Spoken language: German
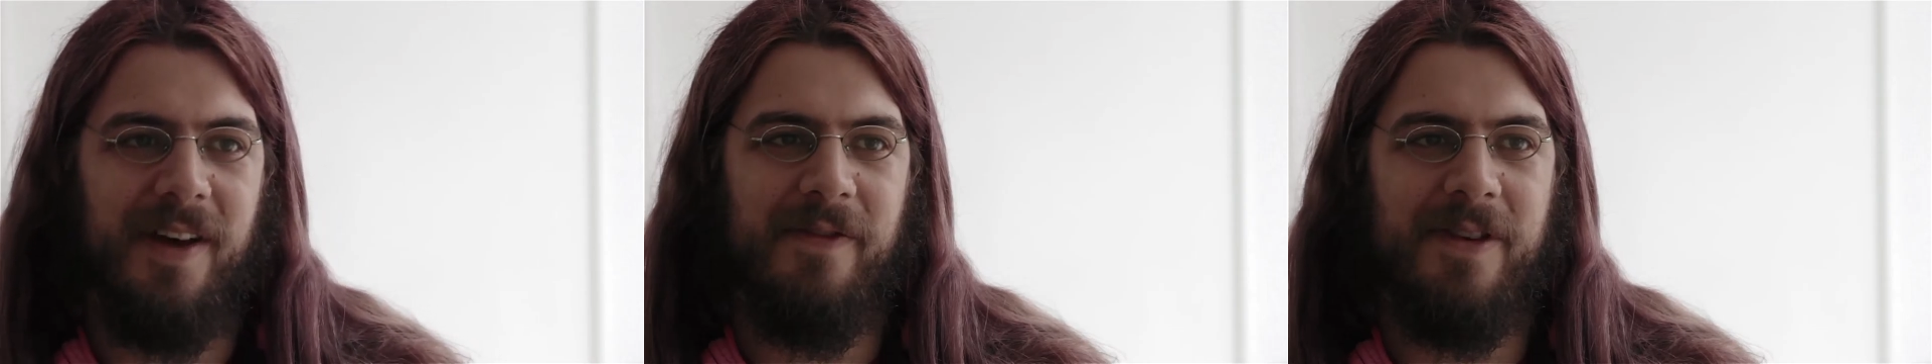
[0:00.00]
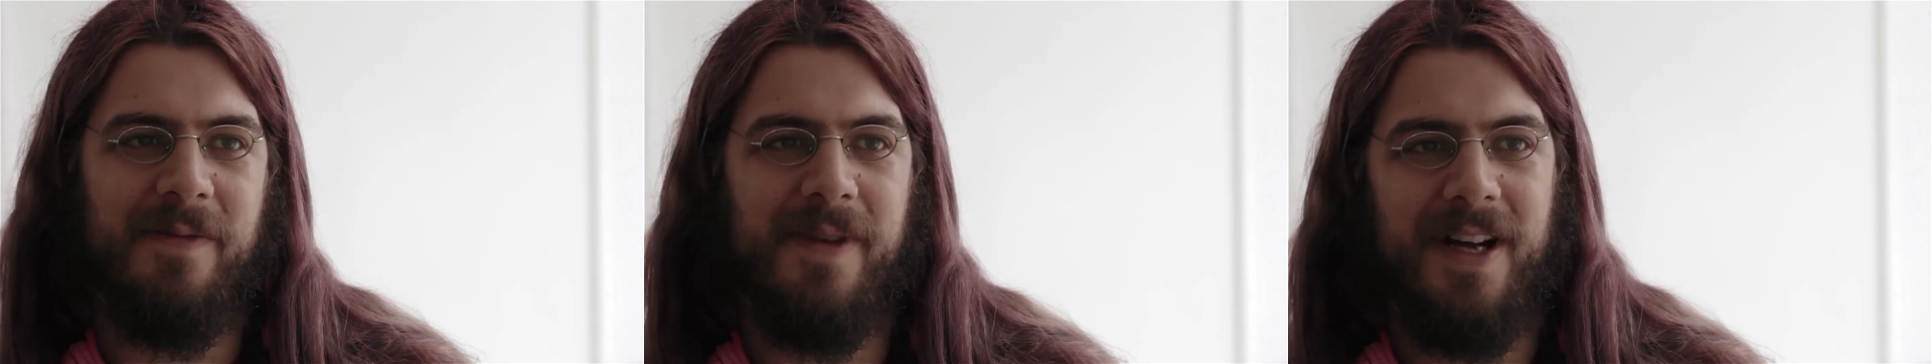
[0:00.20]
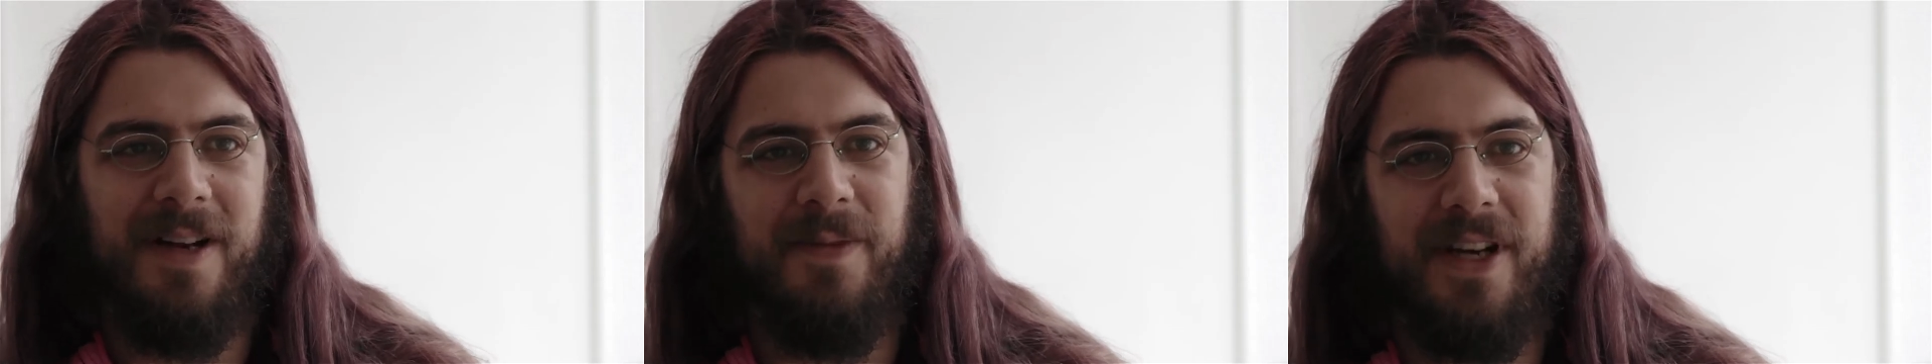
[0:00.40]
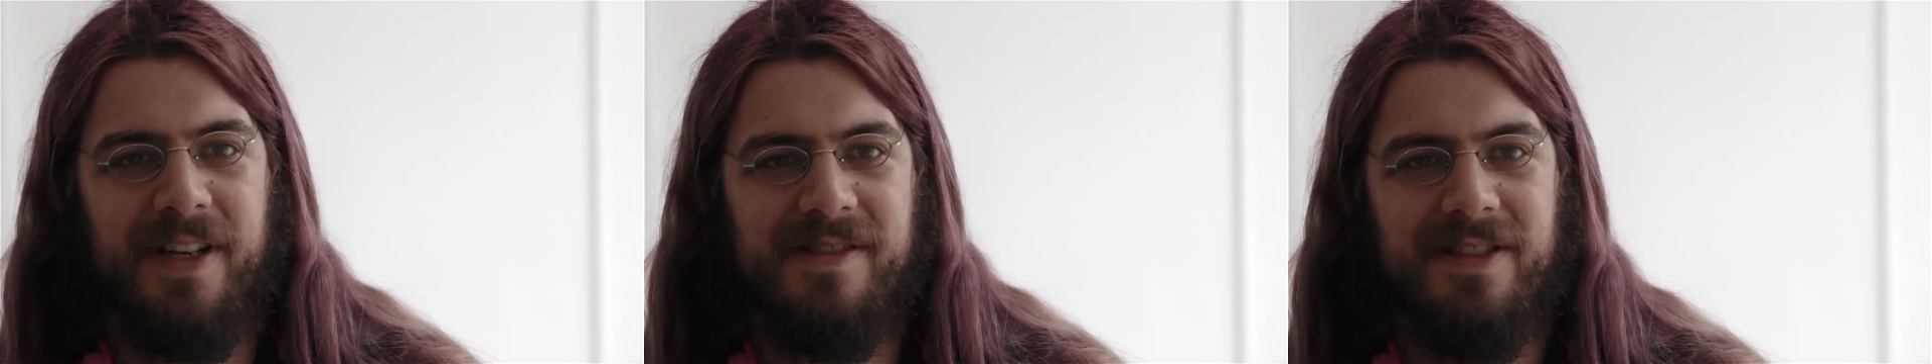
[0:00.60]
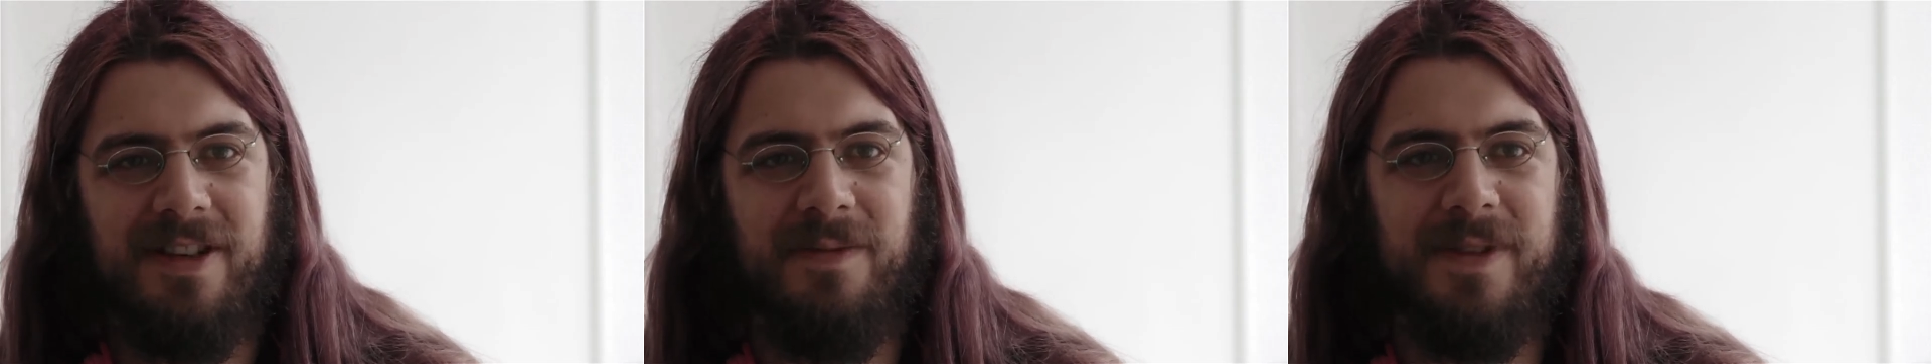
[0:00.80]
haben wir mal
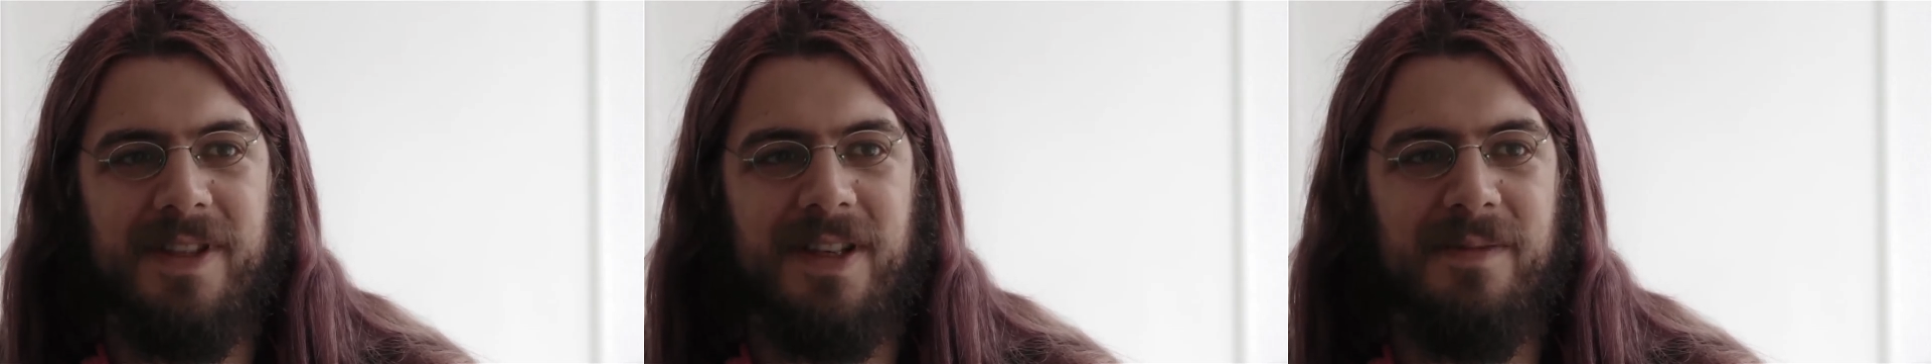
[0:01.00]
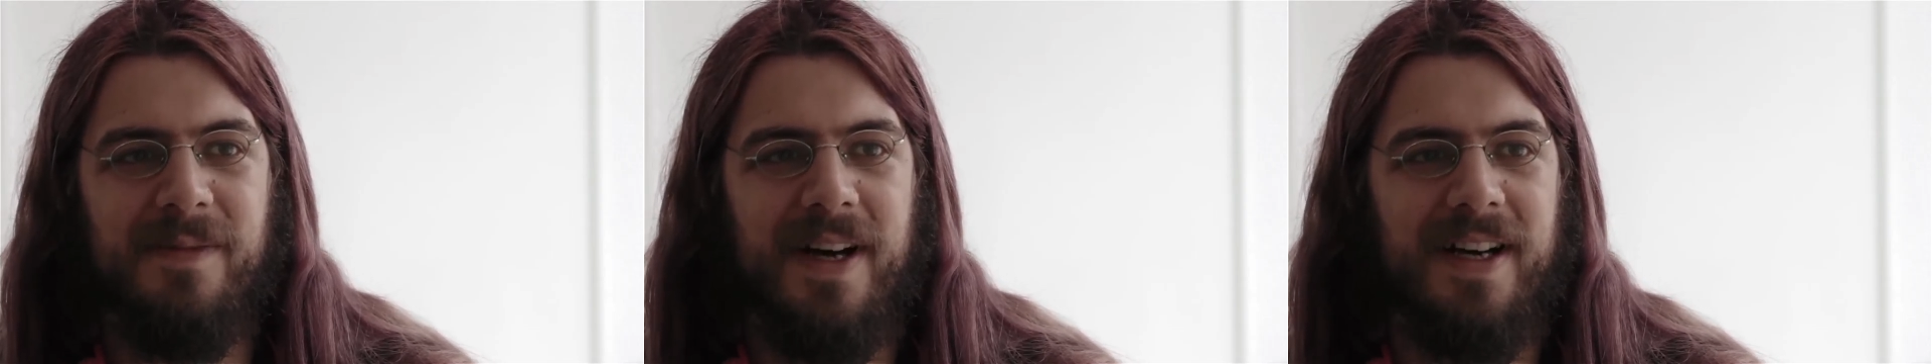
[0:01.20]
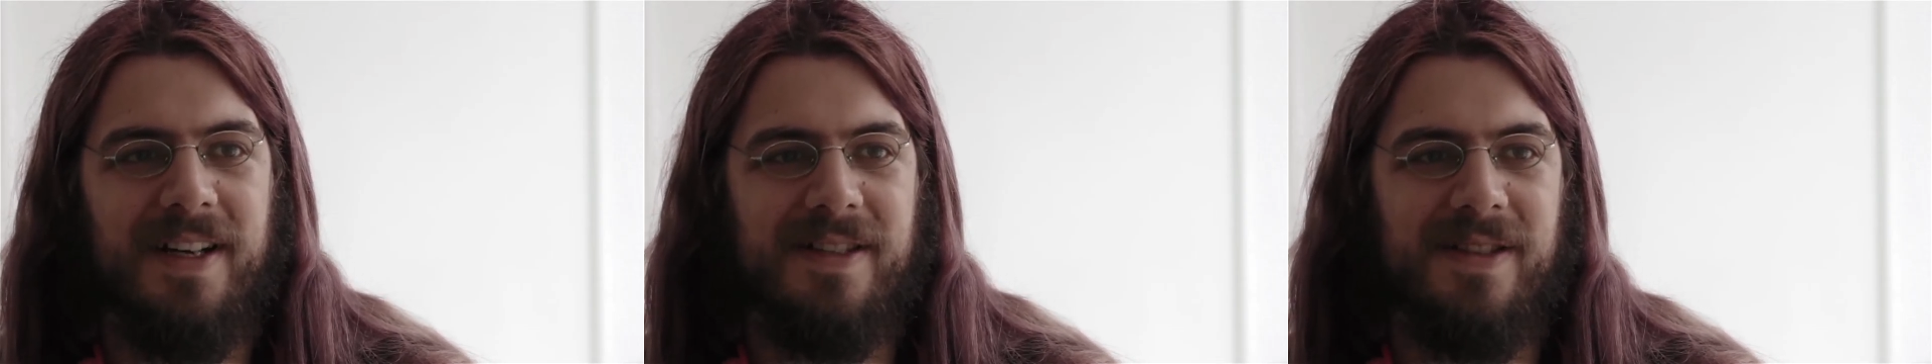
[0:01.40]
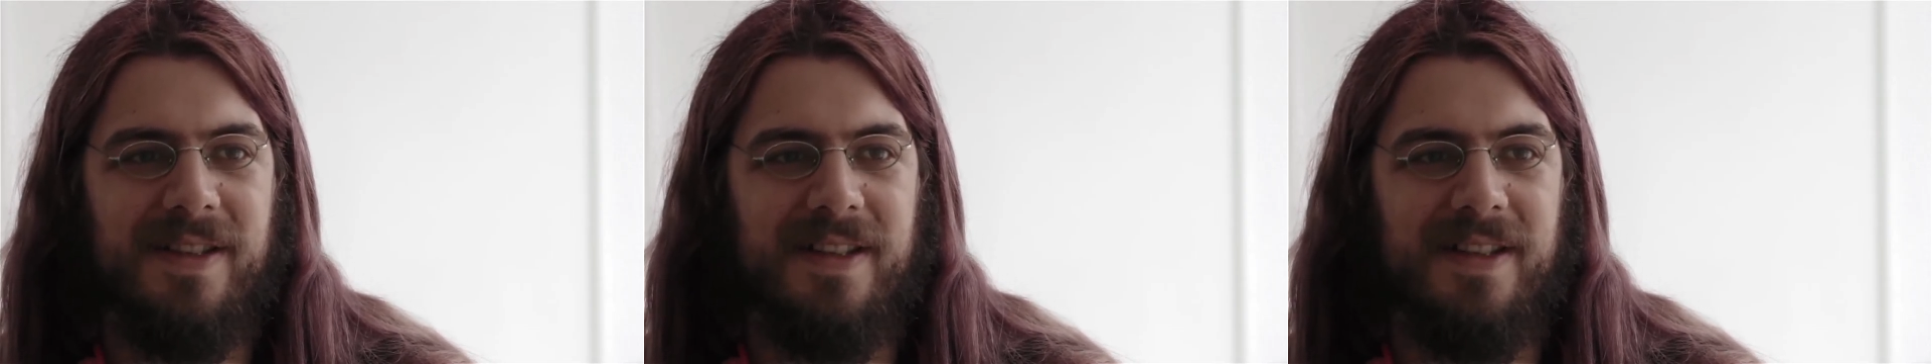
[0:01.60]
Brainstorming gemacht,